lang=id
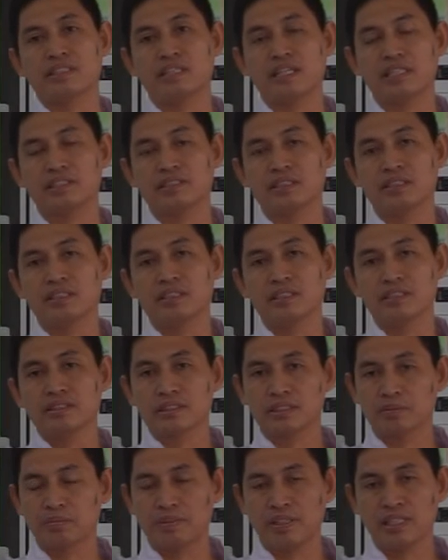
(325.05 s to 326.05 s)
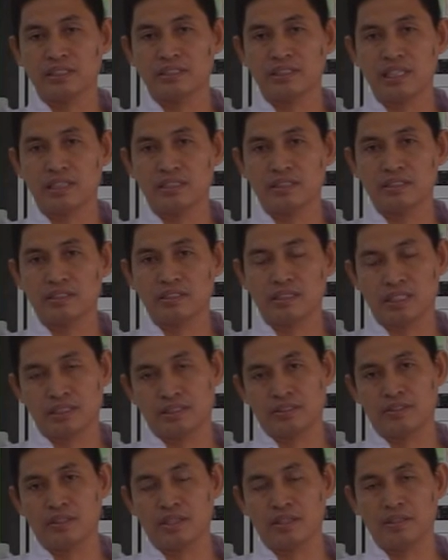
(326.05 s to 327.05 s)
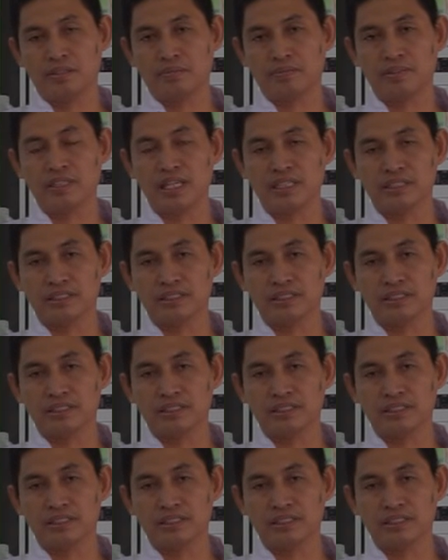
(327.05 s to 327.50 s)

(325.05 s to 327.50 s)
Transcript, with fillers: kelas 11 dan kelas 12.